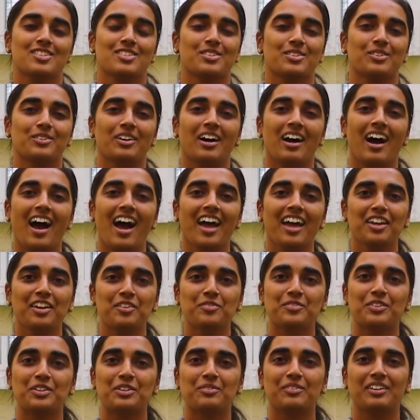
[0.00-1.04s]
ஸோ ஹாய்
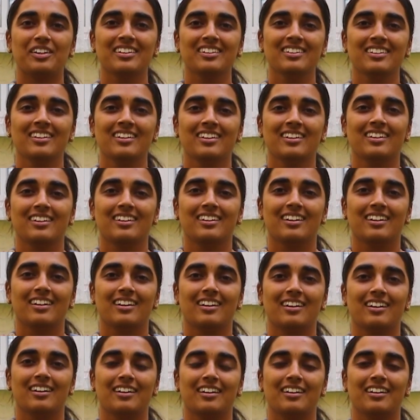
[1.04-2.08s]
எவ்ரி ஒன்
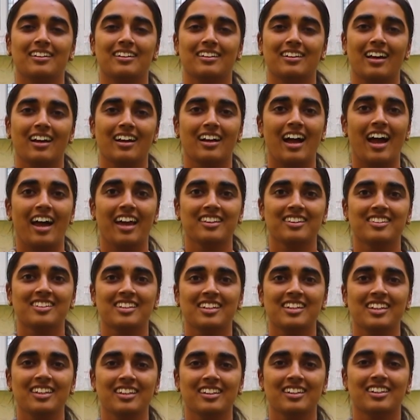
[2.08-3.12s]
நான்
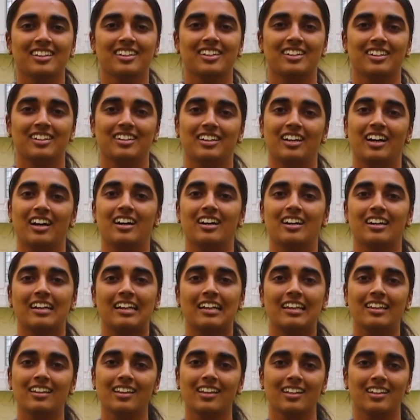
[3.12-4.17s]
காயத்ரி
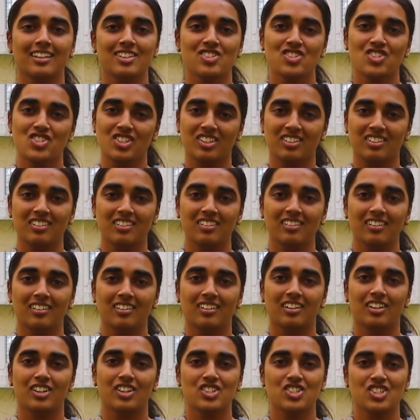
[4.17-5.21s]
கிளினிக்கல் இன்ஸ்ட்ரக்டர்
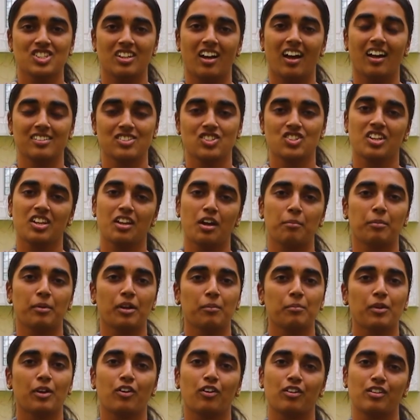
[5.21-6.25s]
அட் ஸ்ரீ
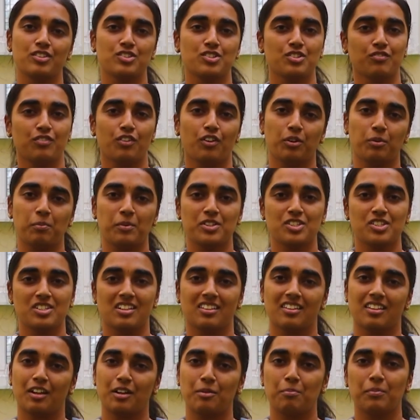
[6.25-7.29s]
அப்ராமி காலேஜ் ஆஃப்
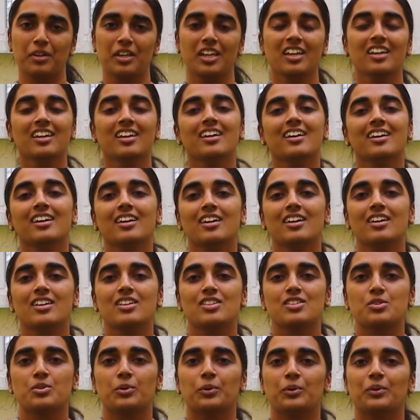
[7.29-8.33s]
ஆக்குபேஷனல் தெரப்பி
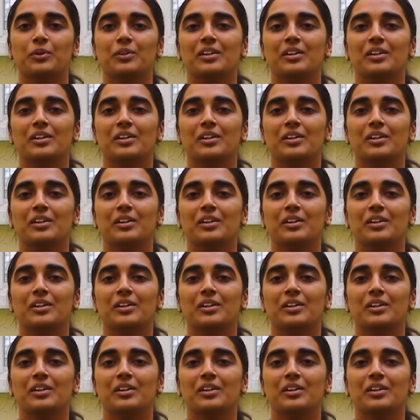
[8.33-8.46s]
ஸோ